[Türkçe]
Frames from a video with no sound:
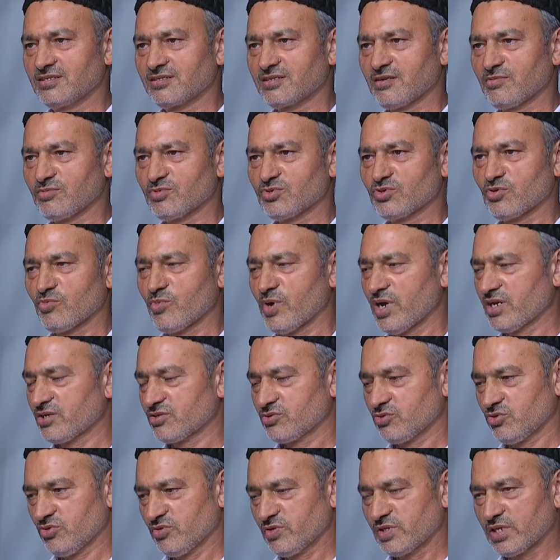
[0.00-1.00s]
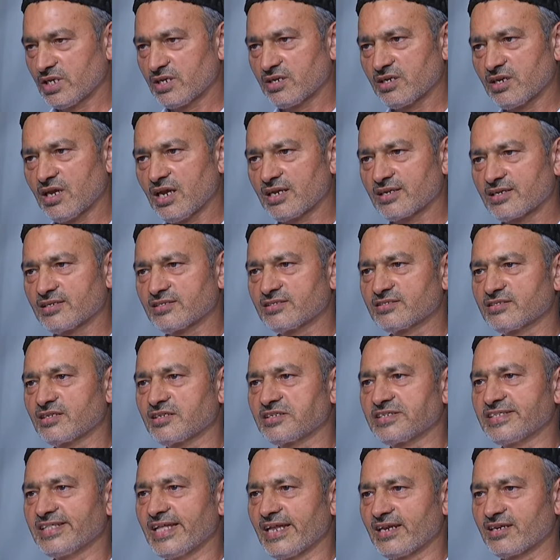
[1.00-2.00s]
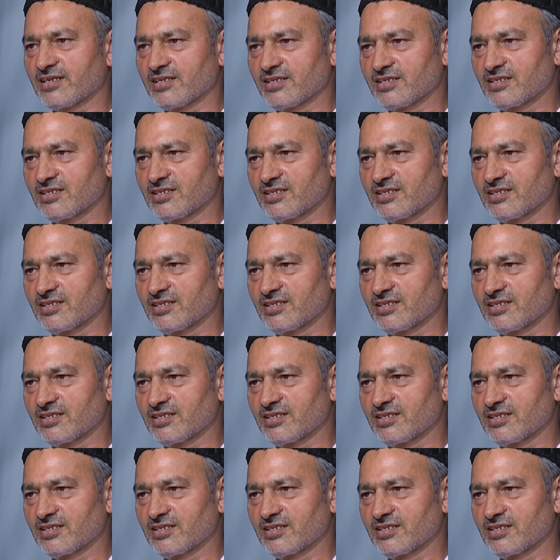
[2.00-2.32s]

Tamam Çoban koyunların arkasından gider.